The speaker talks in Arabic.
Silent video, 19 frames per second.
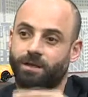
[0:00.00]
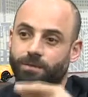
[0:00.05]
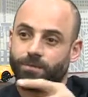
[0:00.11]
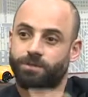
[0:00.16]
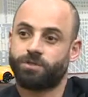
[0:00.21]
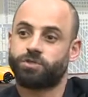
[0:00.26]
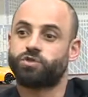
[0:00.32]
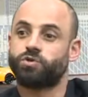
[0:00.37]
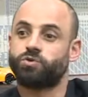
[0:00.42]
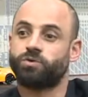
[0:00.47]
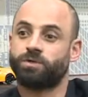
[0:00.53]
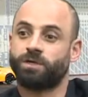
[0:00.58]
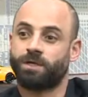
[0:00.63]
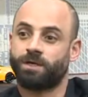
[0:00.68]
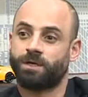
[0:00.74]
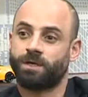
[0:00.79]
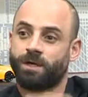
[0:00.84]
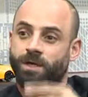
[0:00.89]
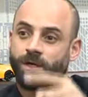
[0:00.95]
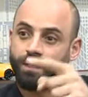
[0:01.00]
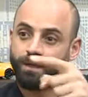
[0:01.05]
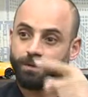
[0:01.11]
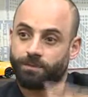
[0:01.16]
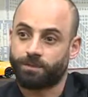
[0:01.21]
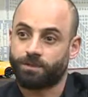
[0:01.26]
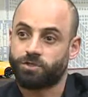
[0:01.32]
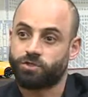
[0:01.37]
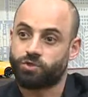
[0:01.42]
من جونه
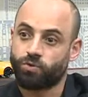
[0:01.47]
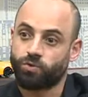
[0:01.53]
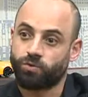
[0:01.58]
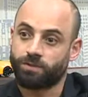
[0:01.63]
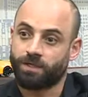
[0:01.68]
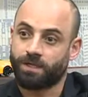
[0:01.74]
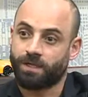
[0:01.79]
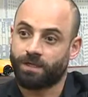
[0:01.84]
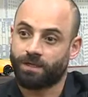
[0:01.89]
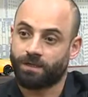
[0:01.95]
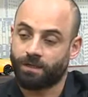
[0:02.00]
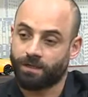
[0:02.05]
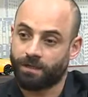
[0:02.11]
من جونه